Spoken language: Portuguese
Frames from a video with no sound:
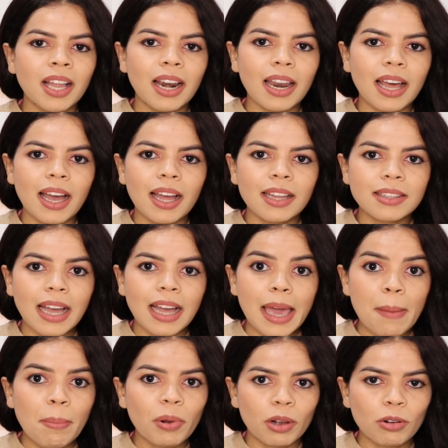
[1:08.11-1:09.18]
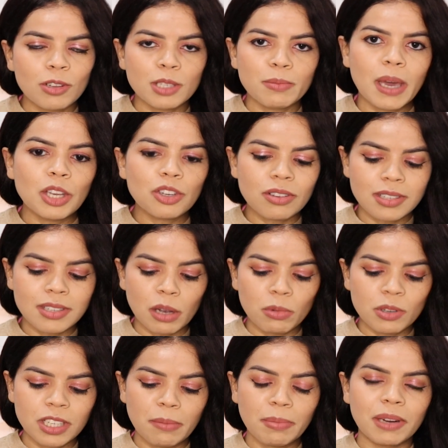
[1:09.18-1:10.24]
lá da Época Cosméticos, né, eu
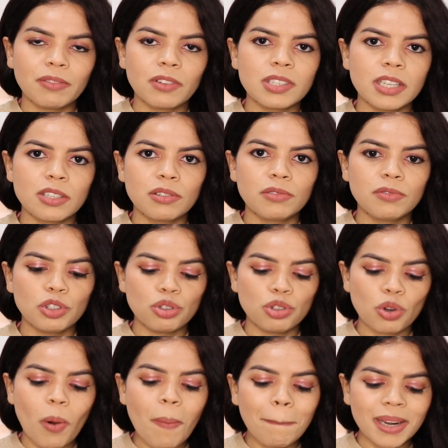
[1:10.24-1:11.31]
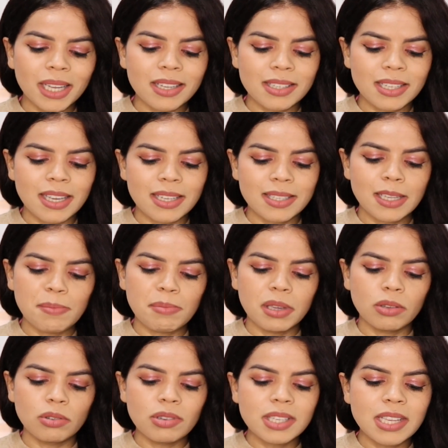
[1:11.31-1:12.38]
mostrei pra vocês no vídeo de comprinhas e
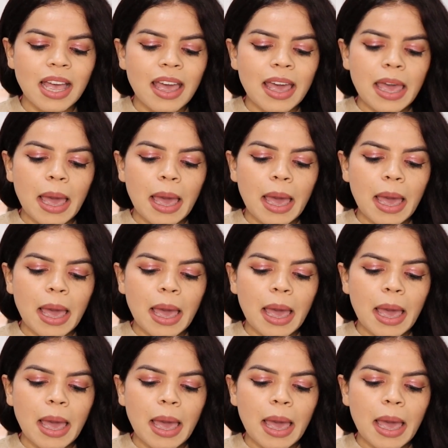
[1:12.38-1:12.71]
recebidos,